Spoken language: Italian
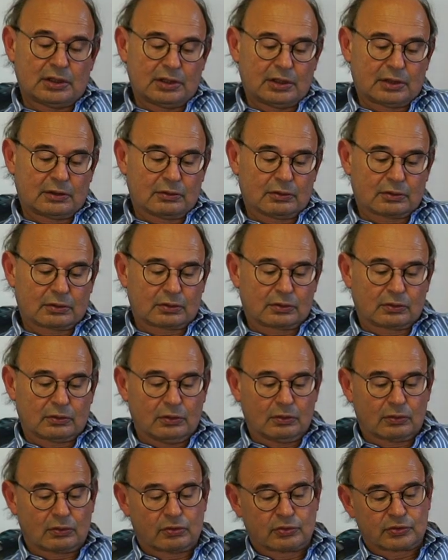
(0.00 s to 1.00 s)
di
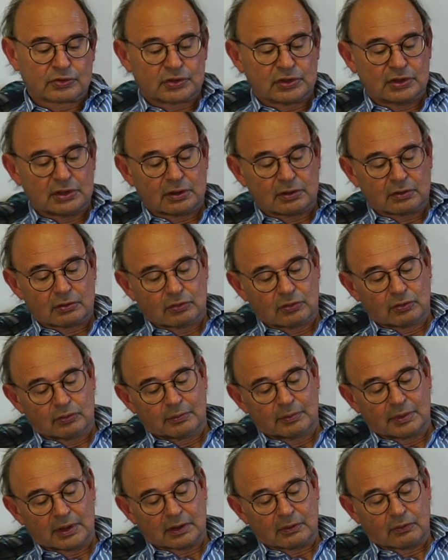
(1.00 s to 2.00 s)
Cocteau, così
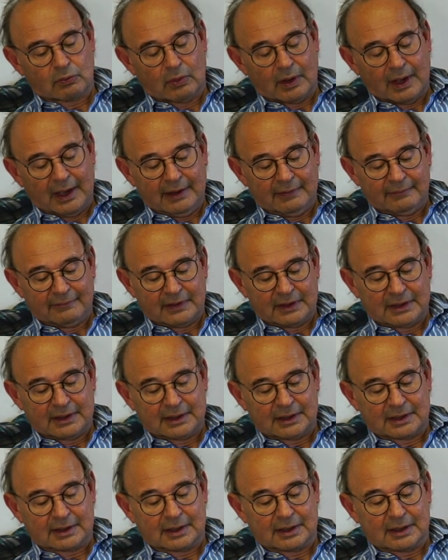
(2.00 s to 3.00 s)
come qua
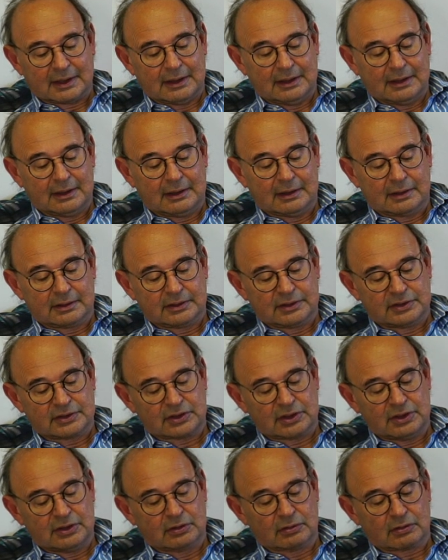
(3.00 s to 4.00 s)
vedete il
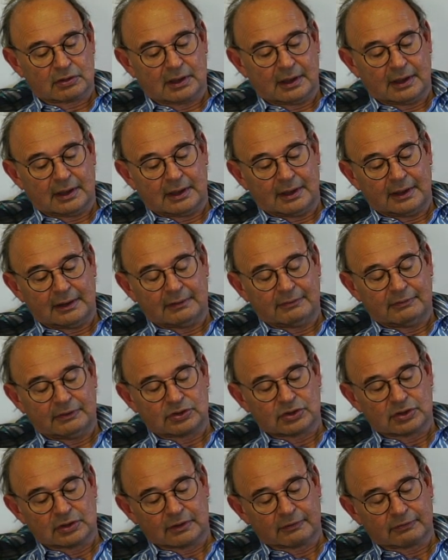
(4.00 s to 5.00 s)
disegno che è
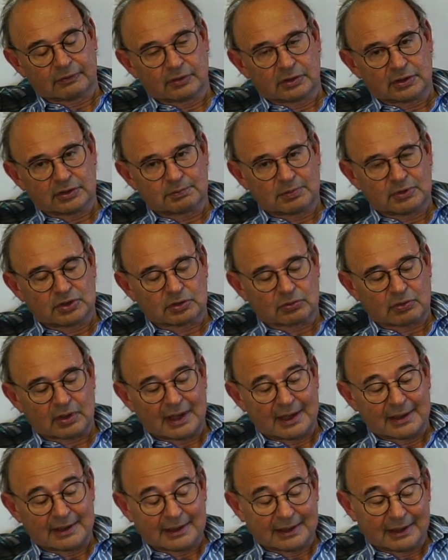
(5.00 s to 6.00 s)
vicino a Fontespizio, che
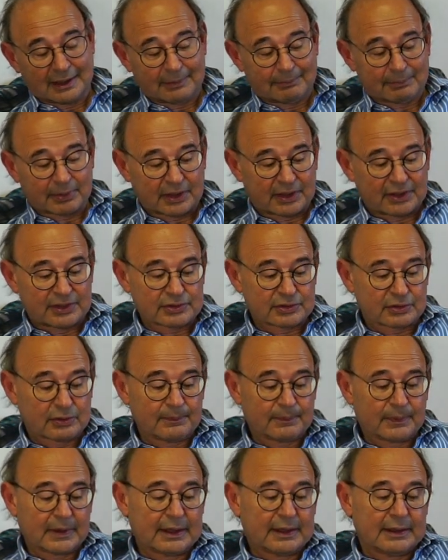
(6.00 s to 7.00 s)
è anche ripreso
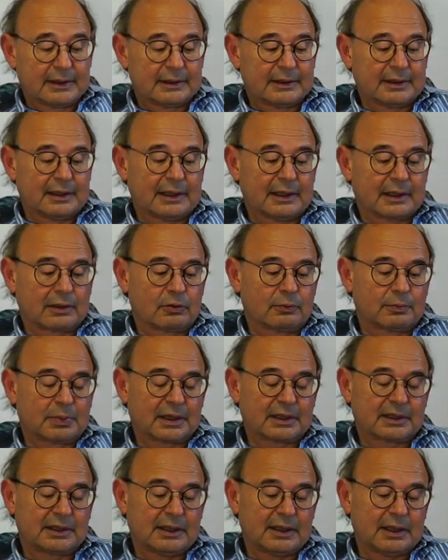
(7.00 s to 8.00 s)
nella
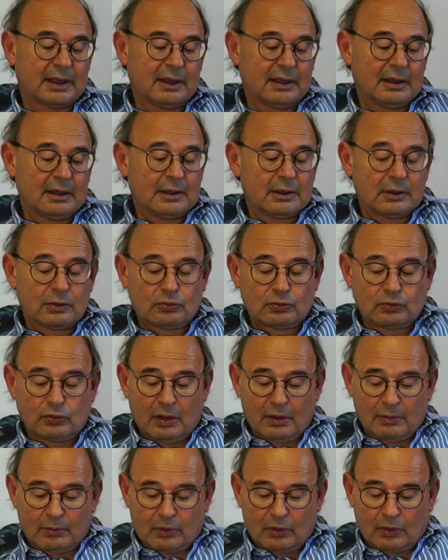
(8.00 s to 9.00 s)
copertina. Un
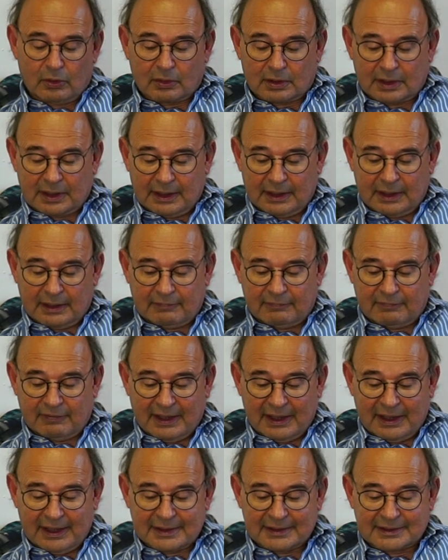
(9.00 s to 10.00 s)
uomo che
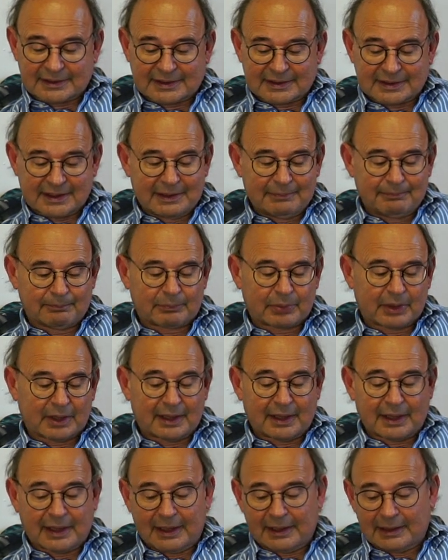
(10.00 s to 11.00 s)
va
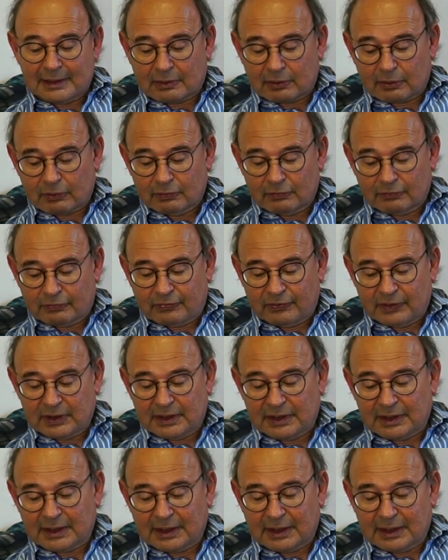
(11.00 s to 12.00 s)
sempre al
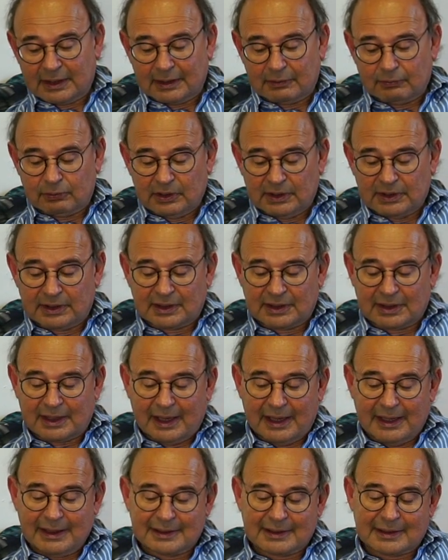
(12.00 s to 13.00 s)
confine e quindi
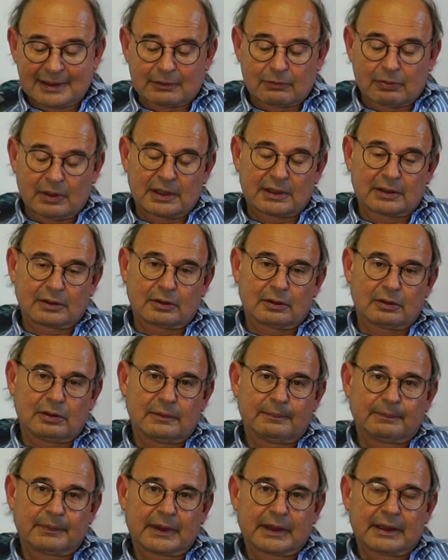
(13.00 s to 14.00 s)
anche
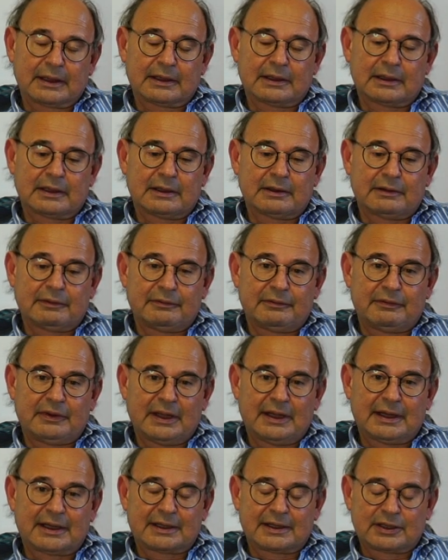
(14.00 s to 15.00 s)
quando eh,
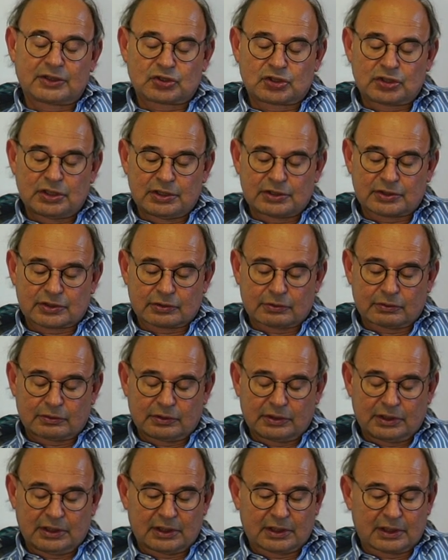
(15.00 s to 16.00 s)
viene deciso
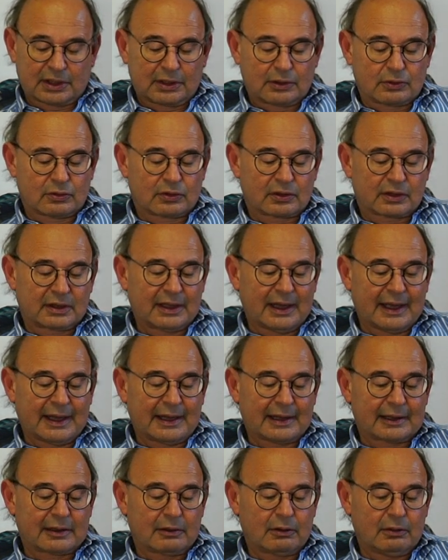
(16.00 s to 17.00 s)
di
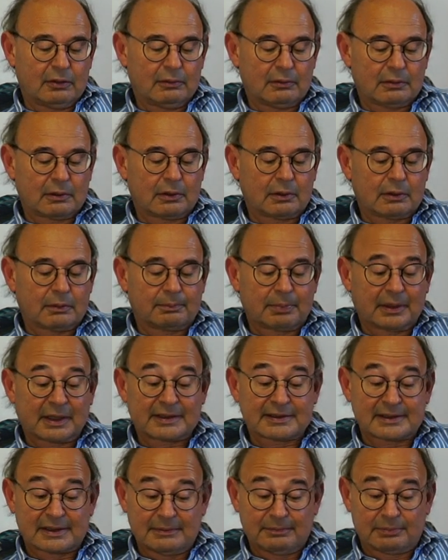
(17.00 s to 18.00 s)
ricordarlo, eh, per
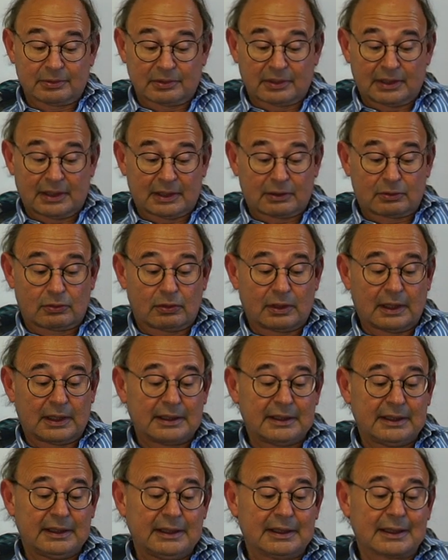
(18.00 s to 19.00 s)
esempio nella
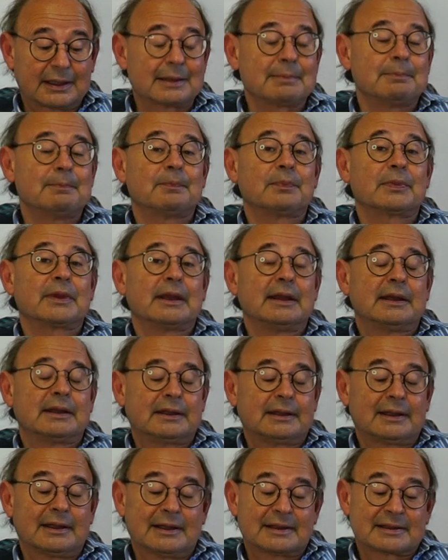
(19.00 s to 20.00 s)
collanina
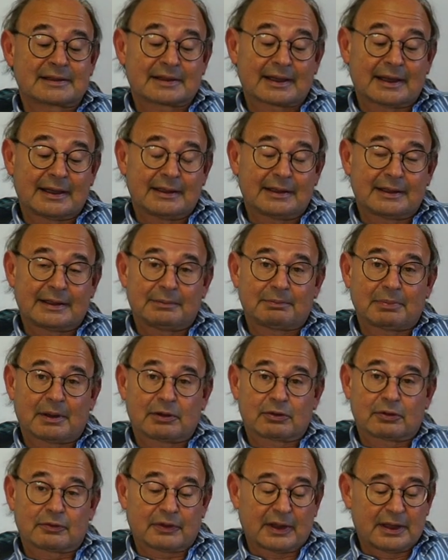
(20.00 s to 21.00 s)
delle strenne di
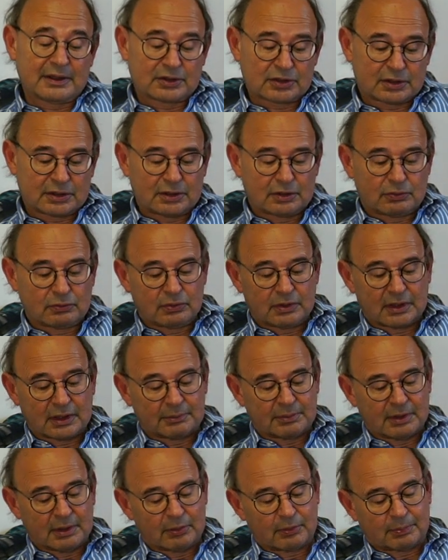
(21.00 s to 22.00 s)
Paolo Franci, di cui
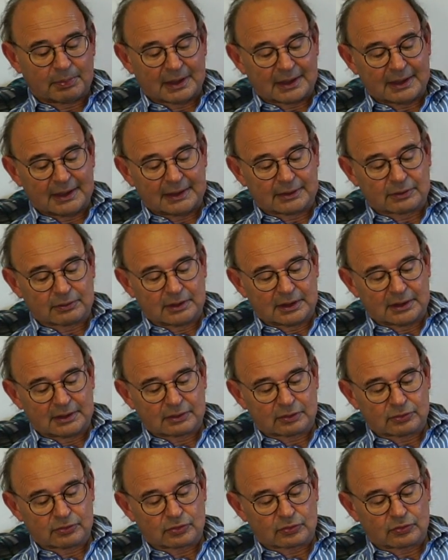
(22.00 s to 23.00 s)
abbiamo parlato
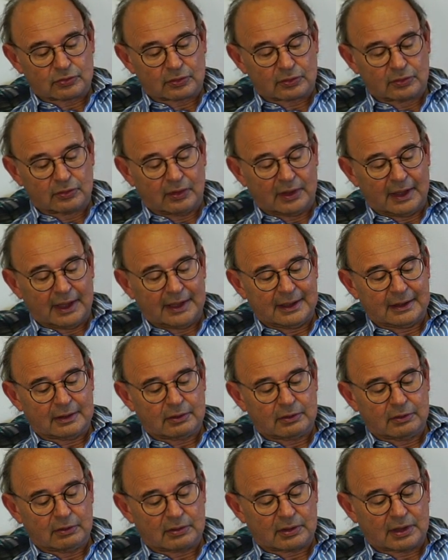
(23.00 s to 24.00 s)
l'altro giorno,
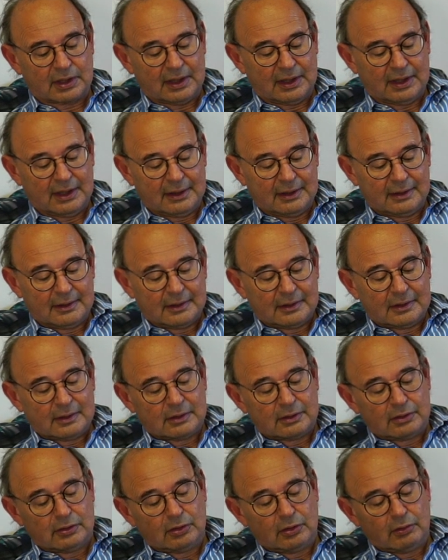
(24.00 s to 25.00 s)
ecco che
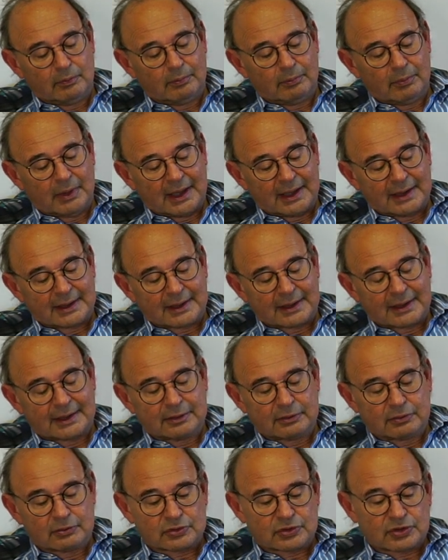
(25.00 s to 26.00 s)
non
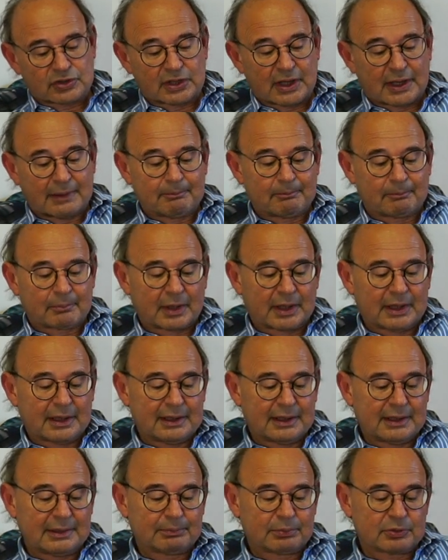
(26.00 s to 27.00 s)
mancano sempre
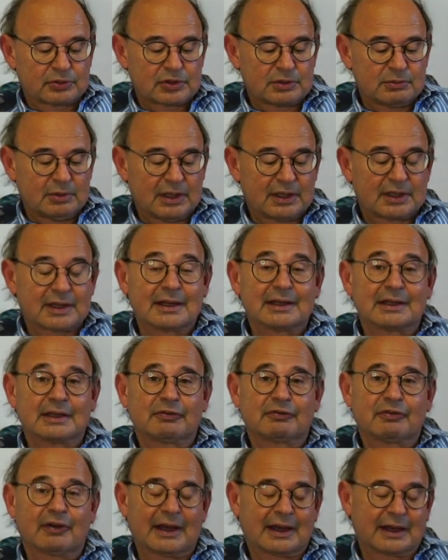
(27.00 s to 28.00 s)
le possibilità di
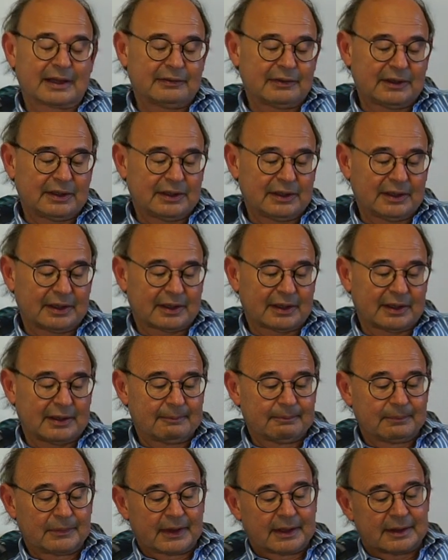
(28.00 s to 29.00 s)
fare vedere
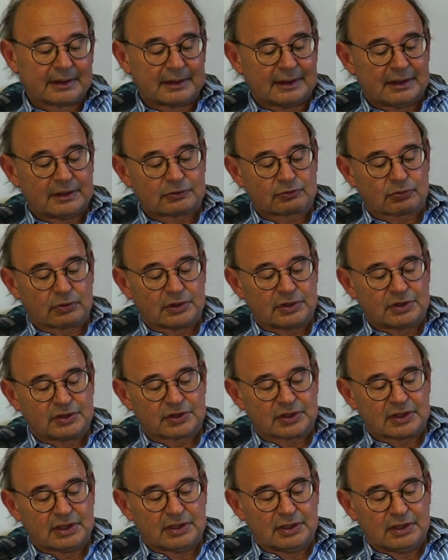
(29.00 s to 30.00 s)
dei suoi
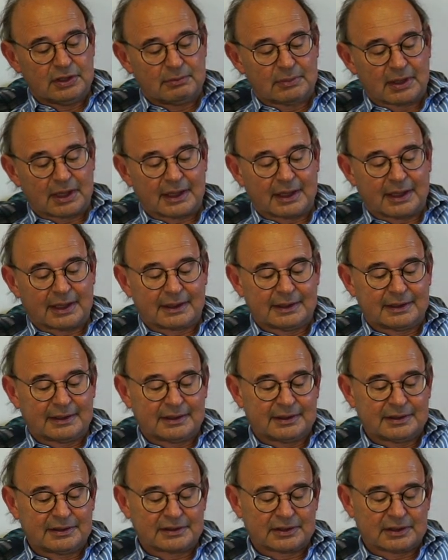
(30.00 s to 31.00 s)
disegni, magari
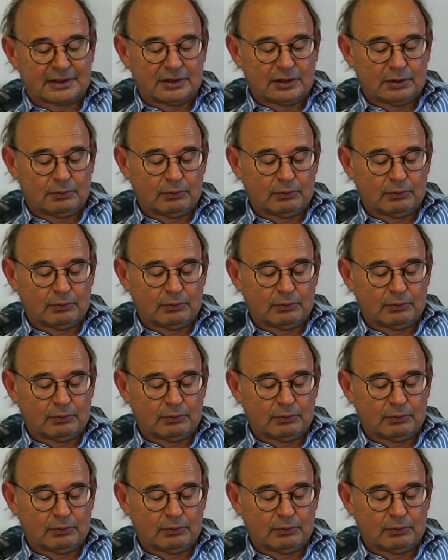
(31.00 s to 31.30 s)
dei disegni